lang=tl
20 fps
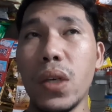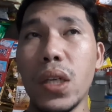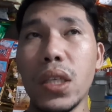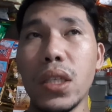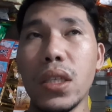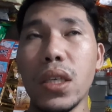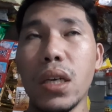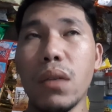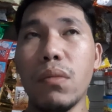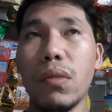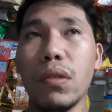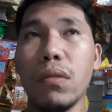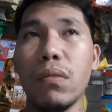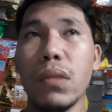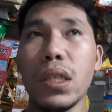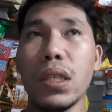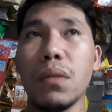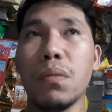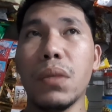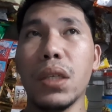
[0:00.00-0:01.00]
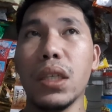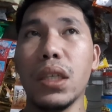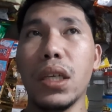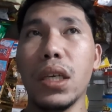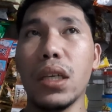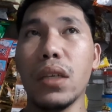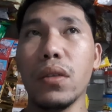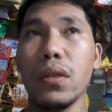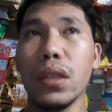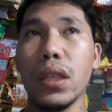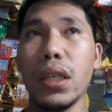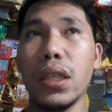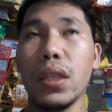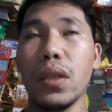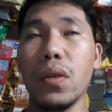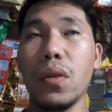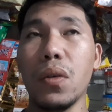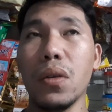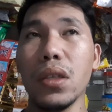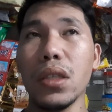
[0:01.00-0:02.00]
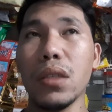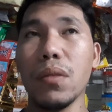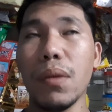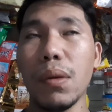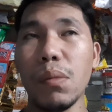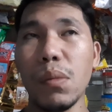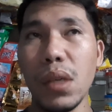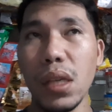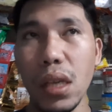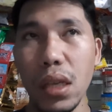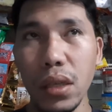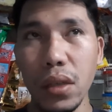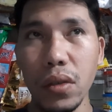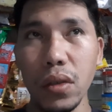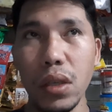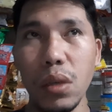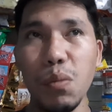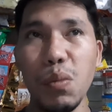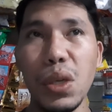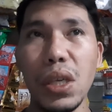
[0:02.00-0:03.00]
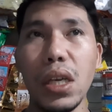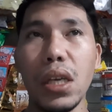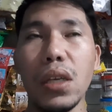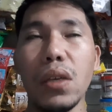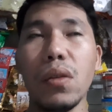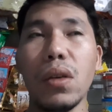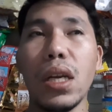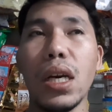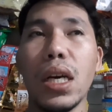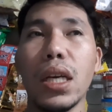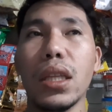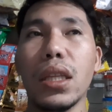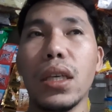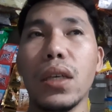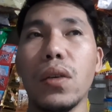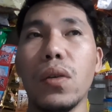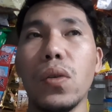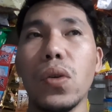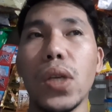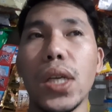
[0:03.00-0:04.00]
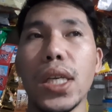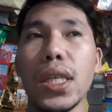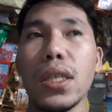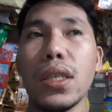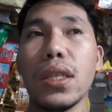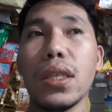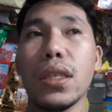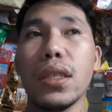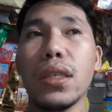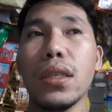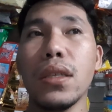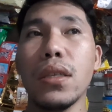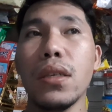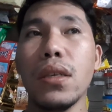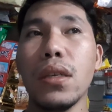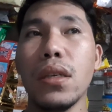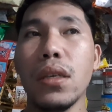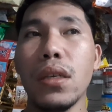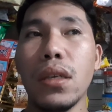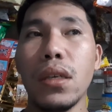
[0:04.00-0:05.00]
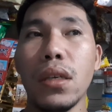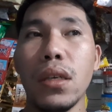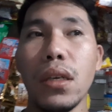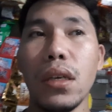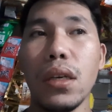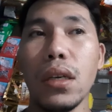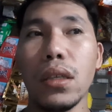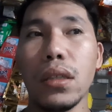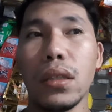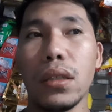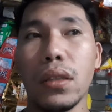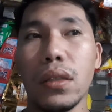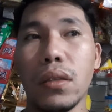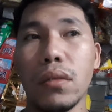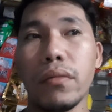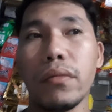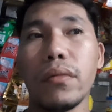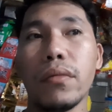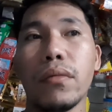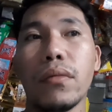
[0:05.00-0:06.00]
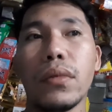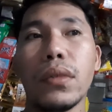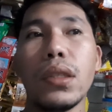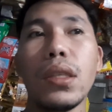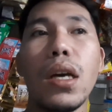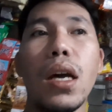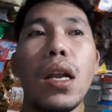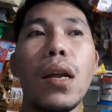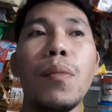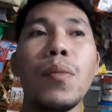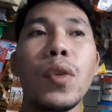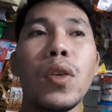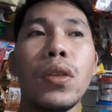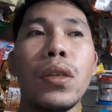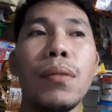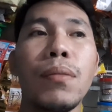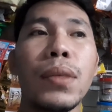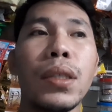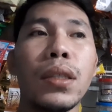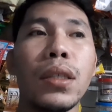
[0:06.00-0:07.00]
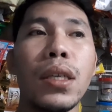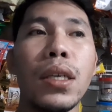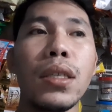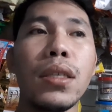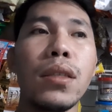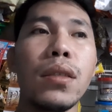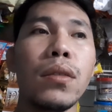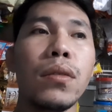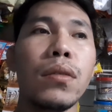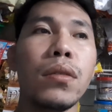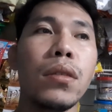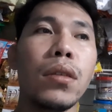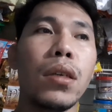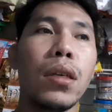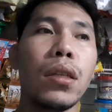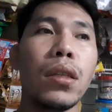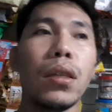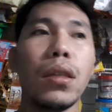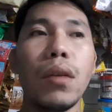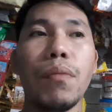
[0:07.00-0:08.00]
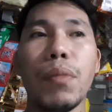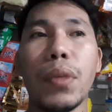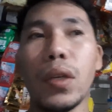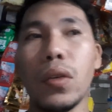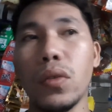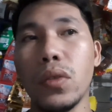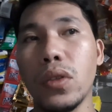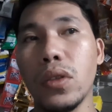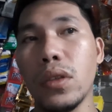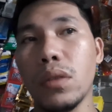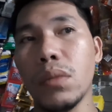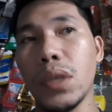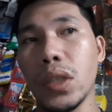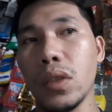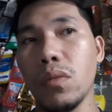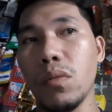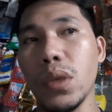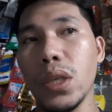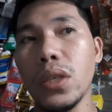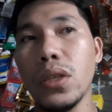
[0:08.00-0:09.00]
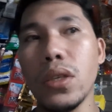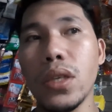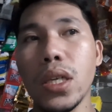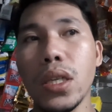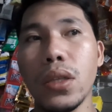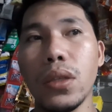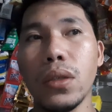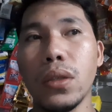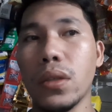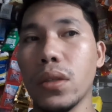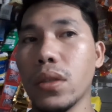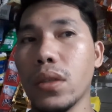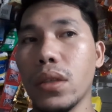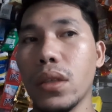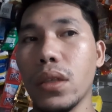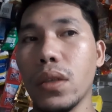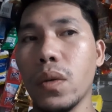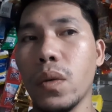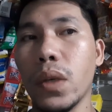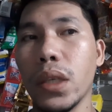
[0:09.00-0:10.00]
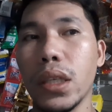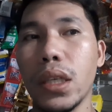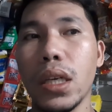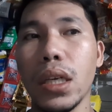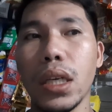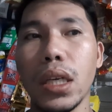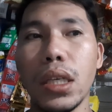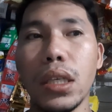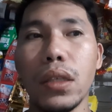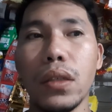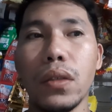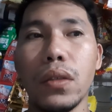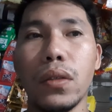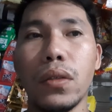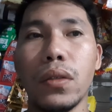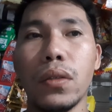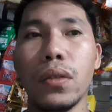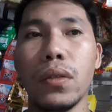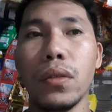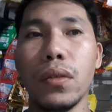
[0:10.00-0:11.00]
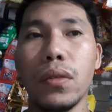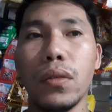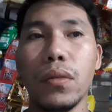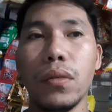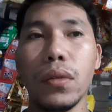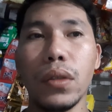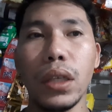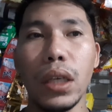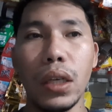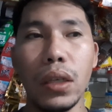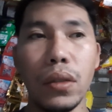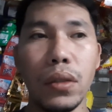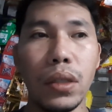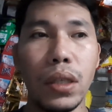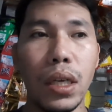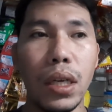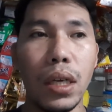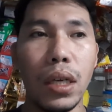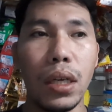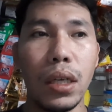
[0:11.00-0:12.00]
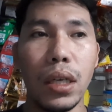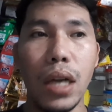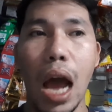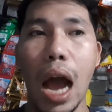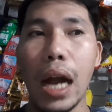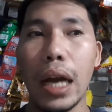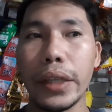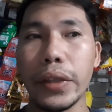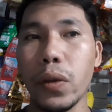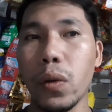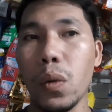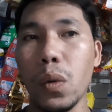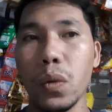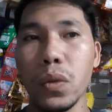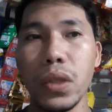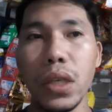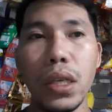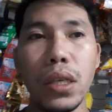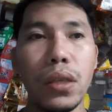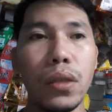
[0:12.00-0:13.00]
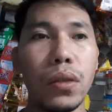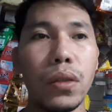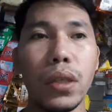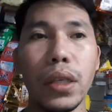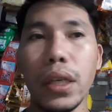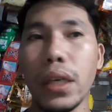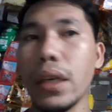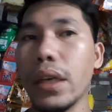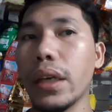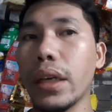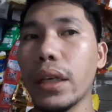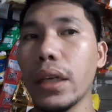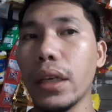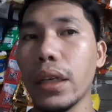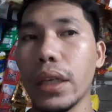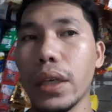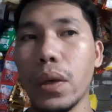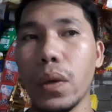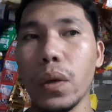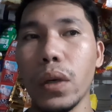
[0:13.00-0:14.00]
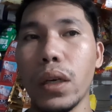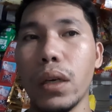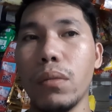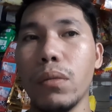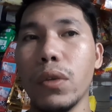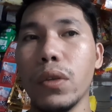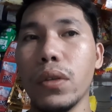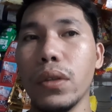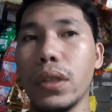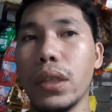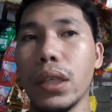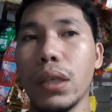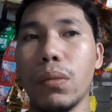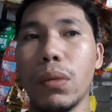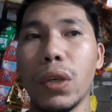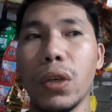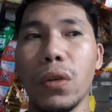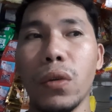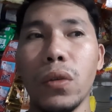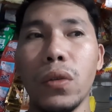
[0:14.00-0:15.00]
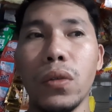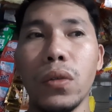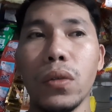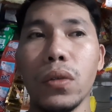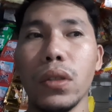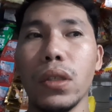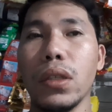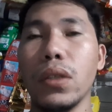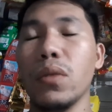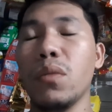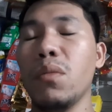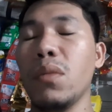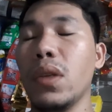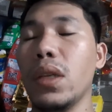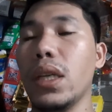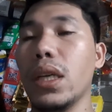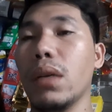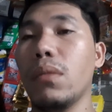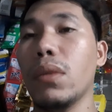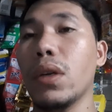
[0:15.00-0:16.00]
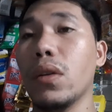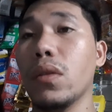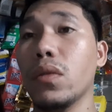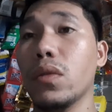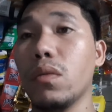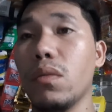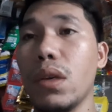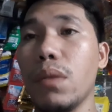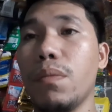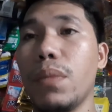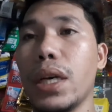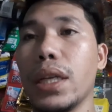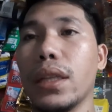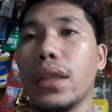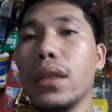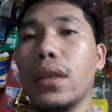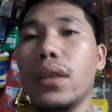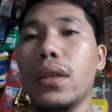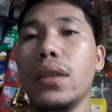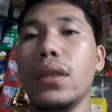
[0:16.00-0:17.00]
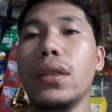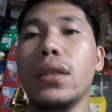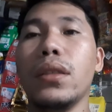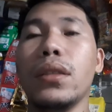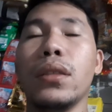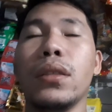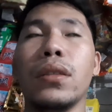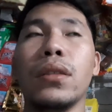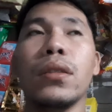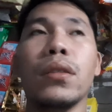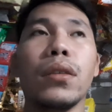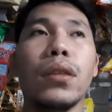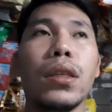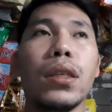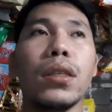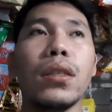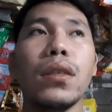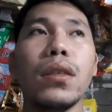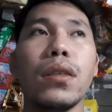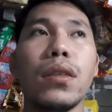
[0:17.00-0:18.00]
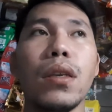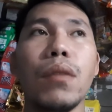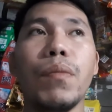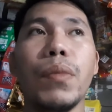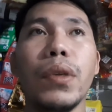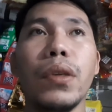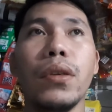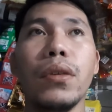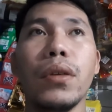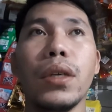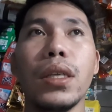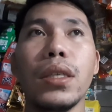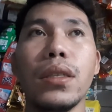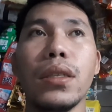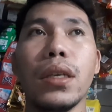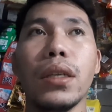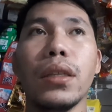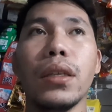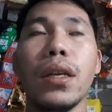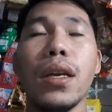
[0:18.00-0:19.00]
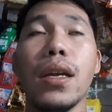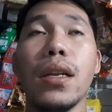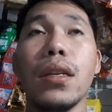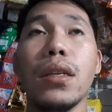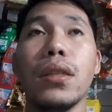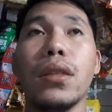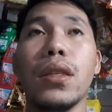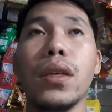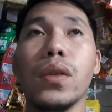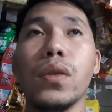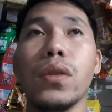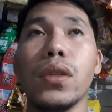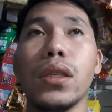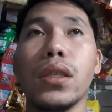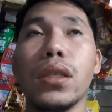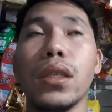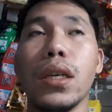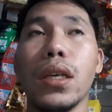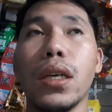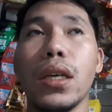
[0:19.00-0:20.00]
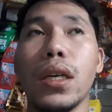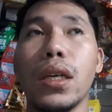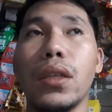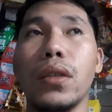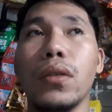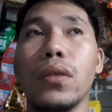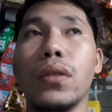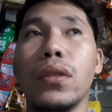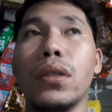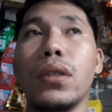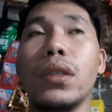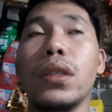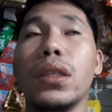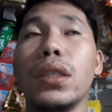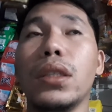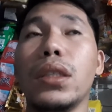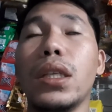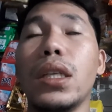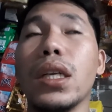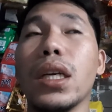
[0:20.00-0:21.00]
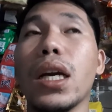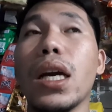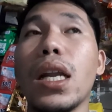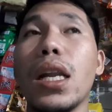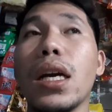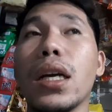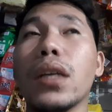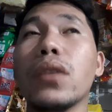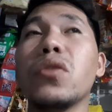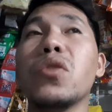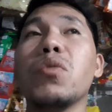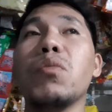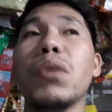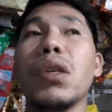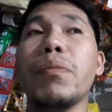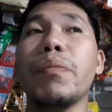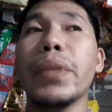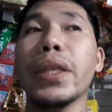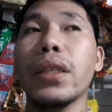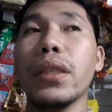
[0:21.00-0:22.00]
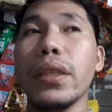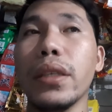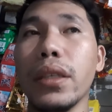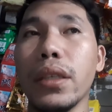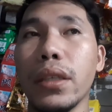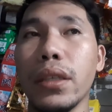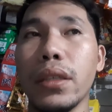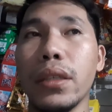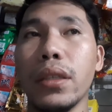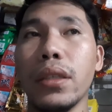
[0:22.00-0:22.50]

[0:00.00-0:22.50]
online sabong mas magkaroon kayo ng oras wag nilang nyo ibigay nyo lahat ng oras at alam nyo naman guys no at napanood nyo naman tong video na to huwag na kayong ganun na nakakatulong sa inyo eh, ikaw ka mo hindi ka marunong hindi, ka marunong sumipat no guys isipin nyo guys ha ah, 300,000 sa ano hindi na kailangan sumipat yan eh